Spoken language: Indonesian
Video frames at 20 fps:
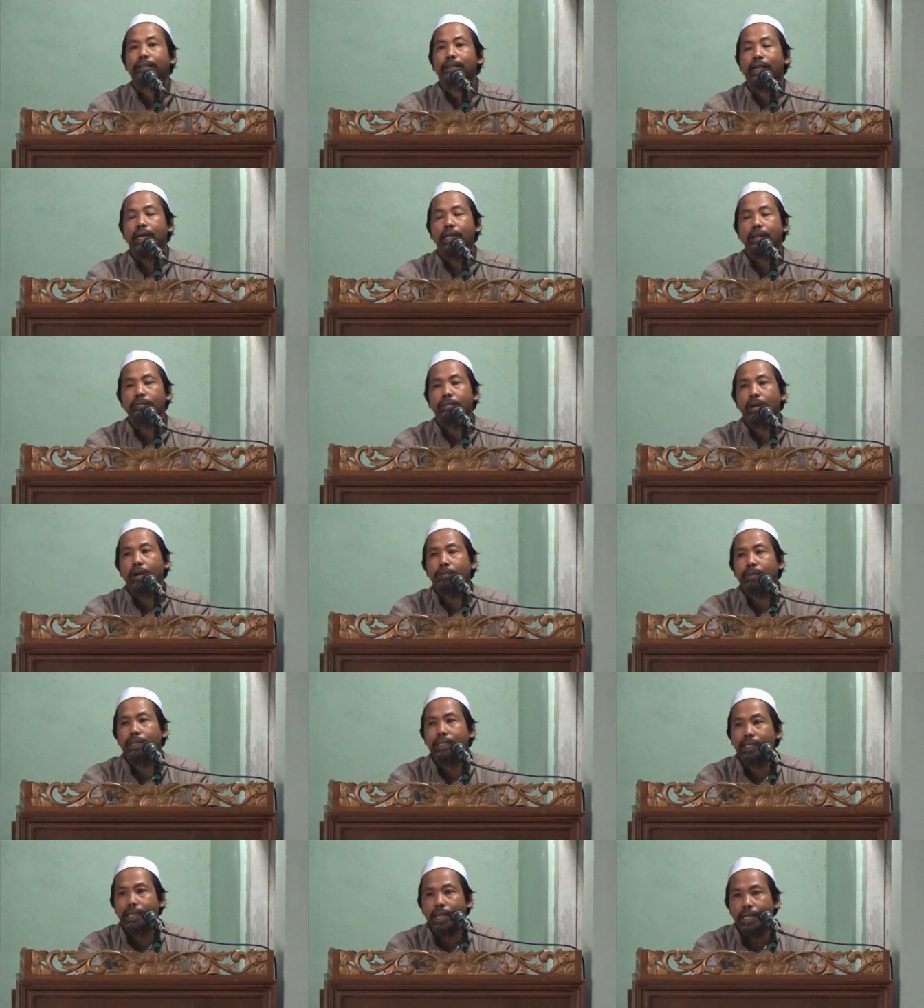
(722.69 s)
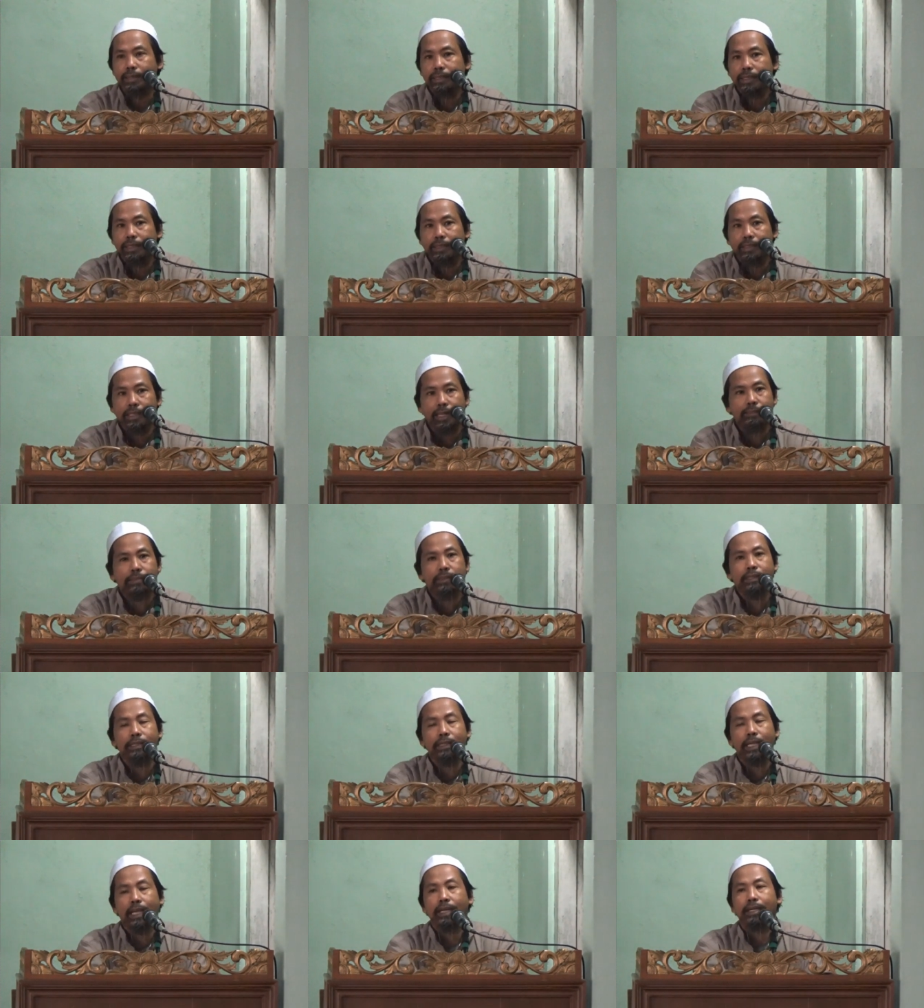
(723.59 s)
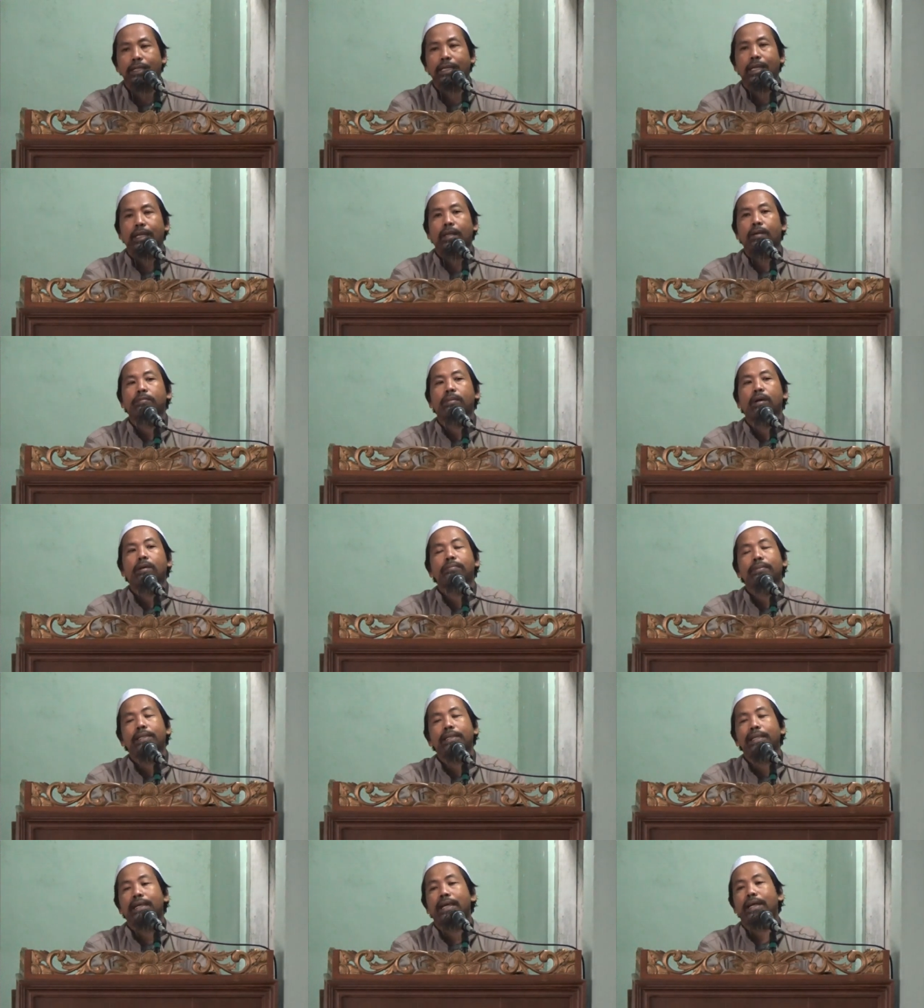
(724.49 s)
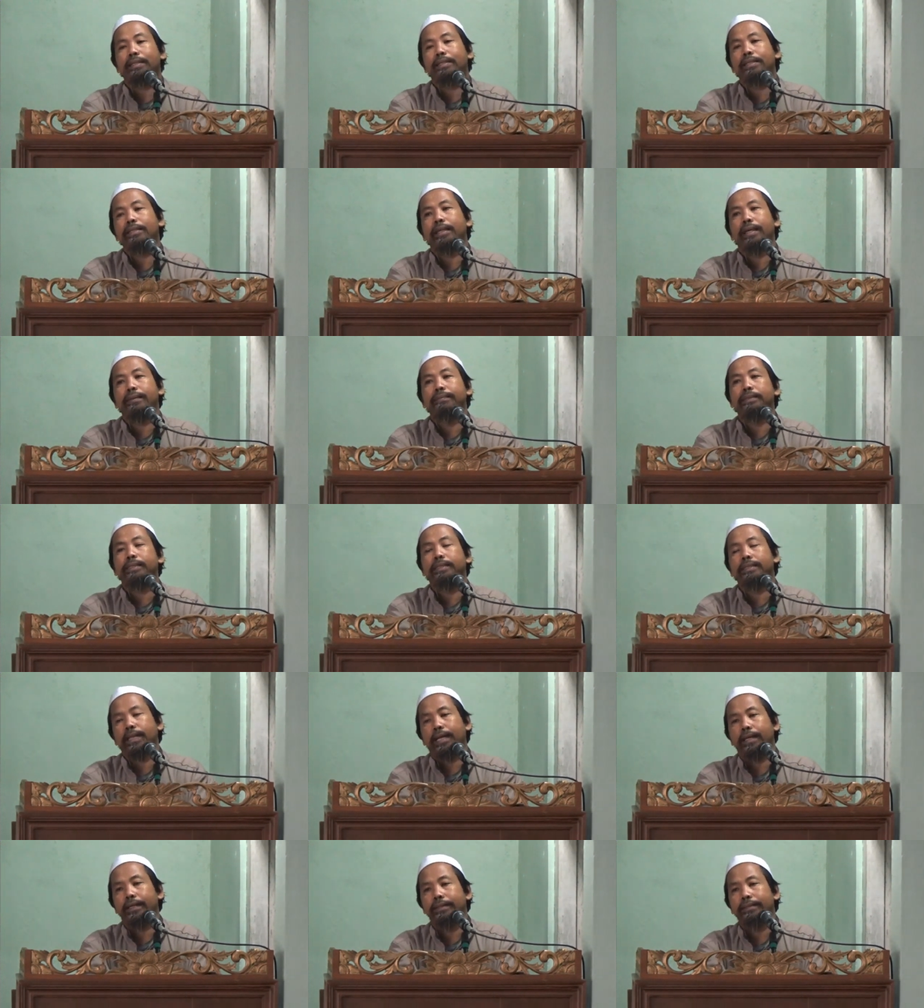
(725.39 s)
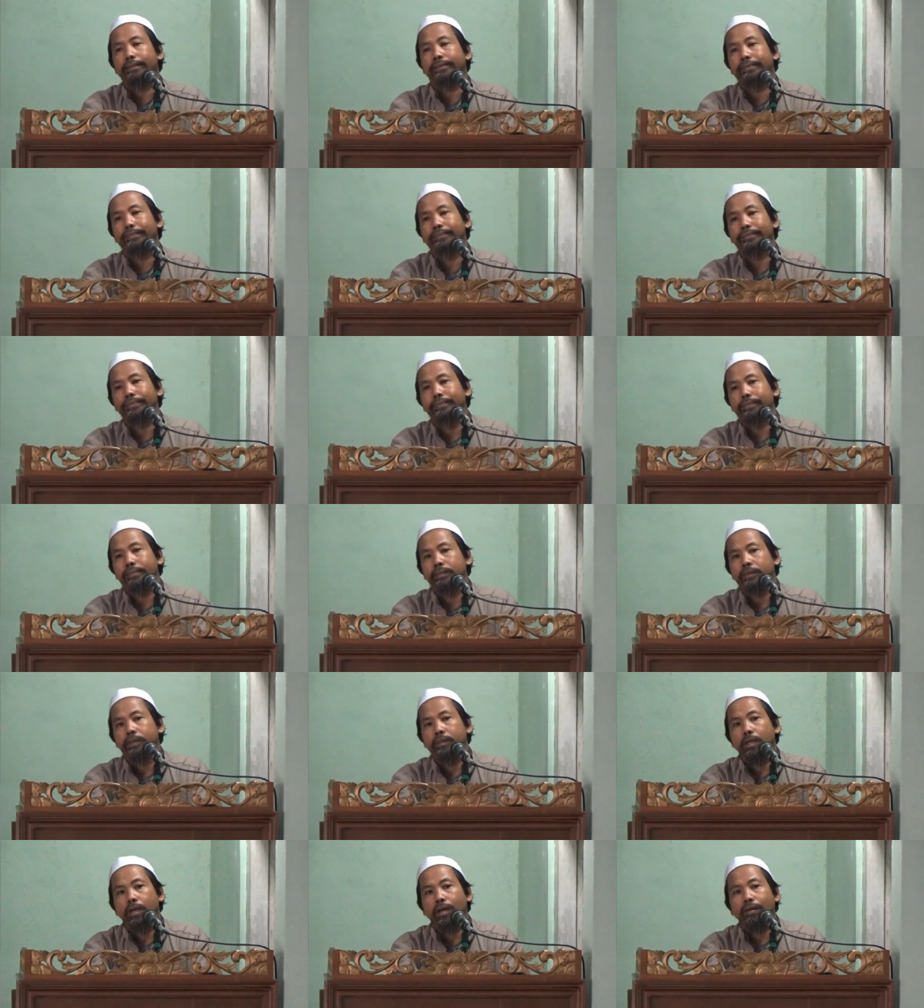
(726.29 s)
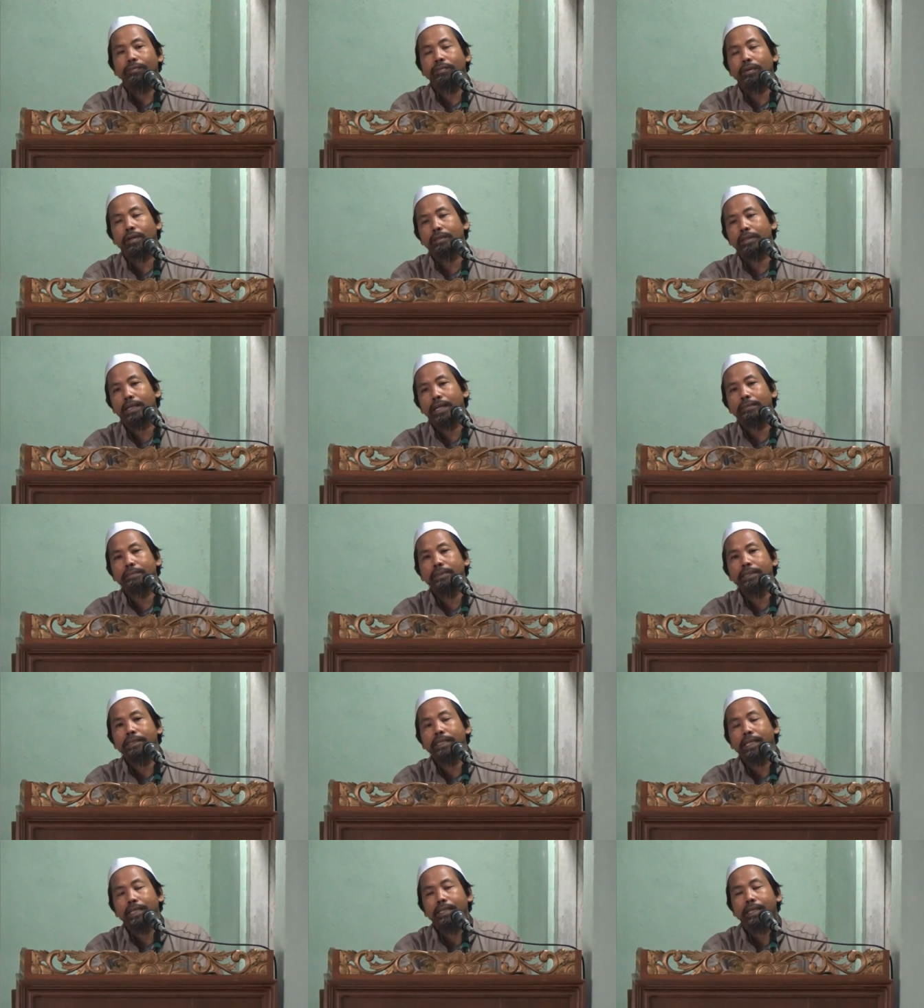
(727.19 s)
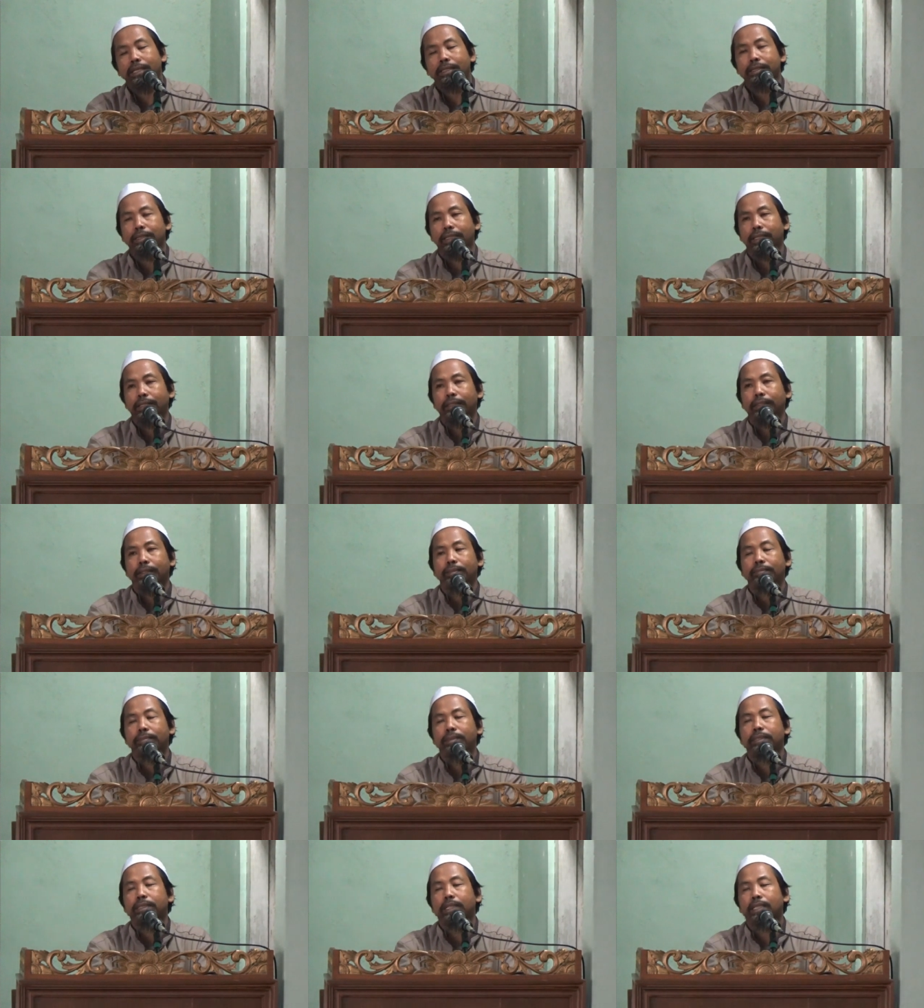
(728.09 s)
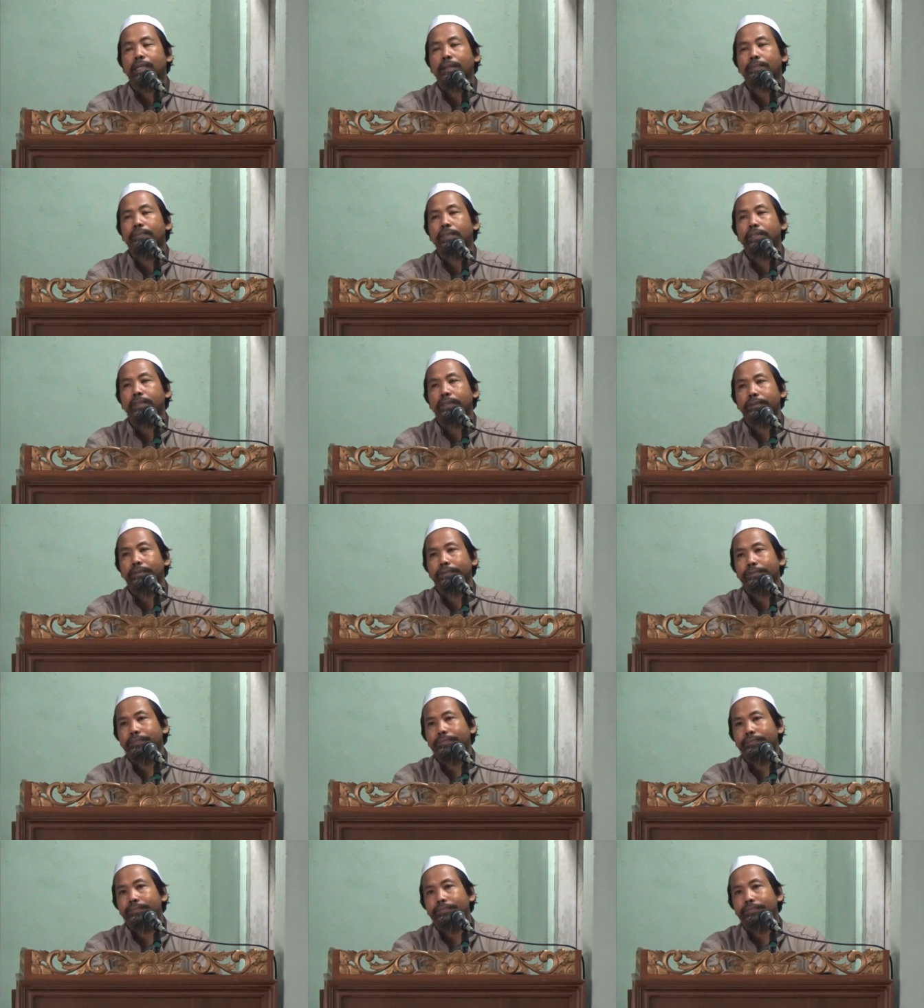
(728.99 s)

Kalau mau mendekati, nggak bisa. Kalau mau mendekati, nggak bisa. Allah telah menjaga dia, menjaga beliau.